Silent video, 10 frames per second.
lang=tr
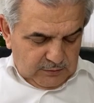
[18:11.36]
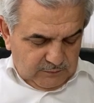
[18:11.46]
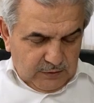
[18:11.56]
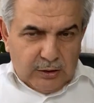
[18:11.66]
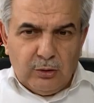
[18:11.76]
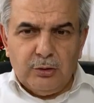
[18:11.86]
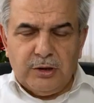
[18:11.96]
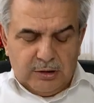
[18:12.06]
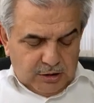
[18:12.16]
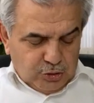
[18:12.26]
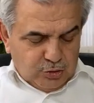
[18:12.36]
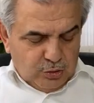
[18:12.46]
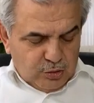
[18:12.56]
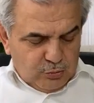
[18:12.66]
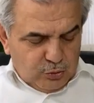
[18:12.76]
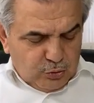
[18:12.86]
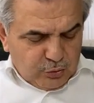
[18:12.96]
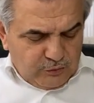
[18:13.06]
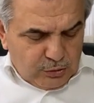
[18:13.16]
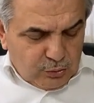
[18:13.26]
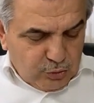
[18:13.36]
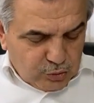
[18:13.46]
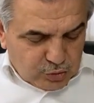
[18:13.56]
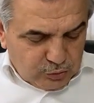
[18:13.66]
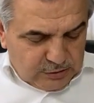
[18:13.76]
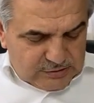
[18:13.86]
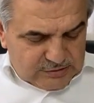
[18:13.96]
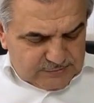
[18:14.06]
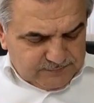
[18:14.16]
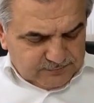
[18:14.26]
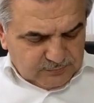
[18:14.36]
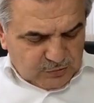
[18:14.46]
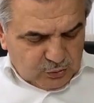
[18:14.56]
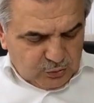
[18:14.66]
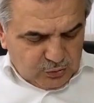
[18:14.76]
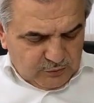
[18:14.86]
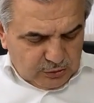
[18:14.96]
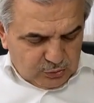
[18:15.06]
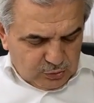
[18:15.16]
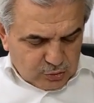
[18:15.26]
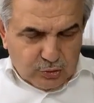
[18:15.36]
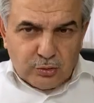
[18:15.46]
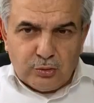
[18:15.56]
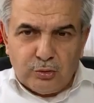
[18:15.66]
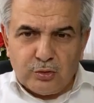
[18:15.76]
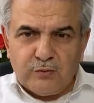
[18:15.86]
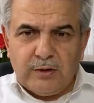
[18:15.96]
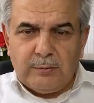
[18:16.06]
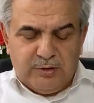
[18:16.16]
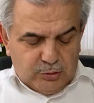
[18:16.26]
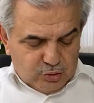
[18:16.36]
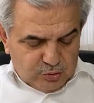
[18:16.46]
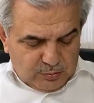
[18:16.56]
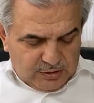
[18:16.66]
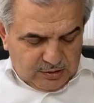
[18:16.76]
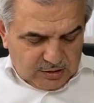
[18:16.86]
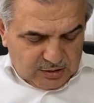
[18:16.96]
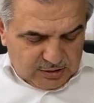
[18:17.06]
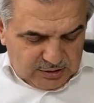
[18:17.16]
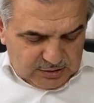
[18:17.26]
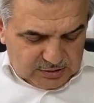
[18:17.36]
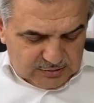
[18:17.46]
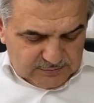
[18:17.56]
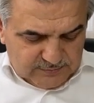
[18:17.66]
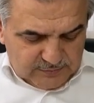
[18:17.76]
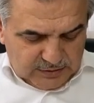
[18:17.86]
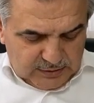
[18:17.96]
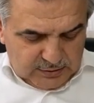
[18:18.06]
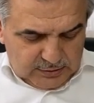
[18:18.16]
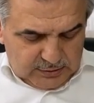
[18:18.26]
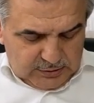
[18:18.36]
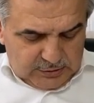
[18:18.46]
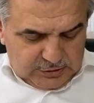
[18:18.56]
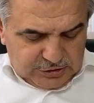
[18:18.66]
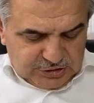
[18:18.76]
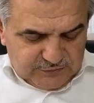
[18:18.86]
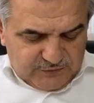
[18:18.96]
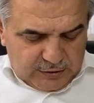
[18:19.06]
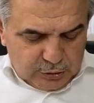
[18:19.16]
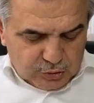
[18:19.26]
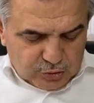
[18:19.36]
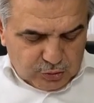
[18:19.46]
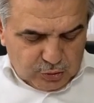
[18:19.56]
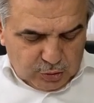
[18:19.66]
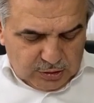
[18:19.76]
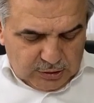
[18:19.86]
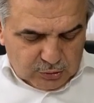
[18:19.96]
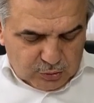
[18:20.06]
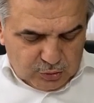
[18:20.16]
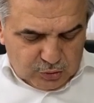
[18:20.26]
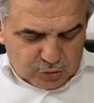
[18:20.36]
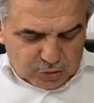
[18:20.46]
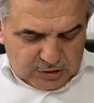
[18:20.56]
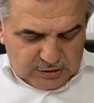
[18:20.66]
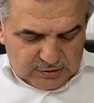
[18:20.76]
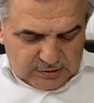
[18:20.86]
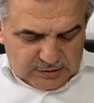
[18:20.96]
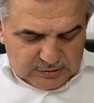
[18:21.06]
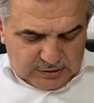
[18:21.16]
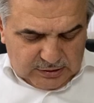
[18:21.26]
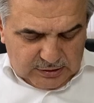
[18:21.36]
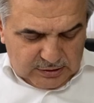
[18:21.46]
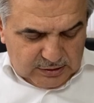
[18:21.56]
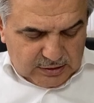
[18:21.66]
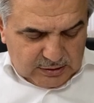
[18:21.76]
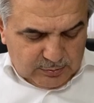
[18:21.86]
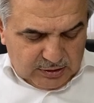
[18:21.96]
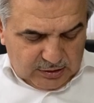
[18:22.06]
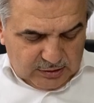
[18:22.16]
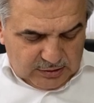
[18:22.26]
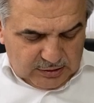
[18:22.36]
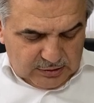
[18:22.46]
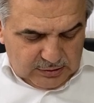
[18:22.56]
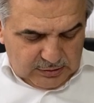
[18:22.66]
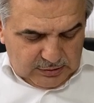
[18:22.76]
ve ondan geçiyorum. Urve kuyusu var. Urve kuyusu Urve bin Zübeyir'e ait. Şifalı suyu olan kuyu şu anda da harabe halde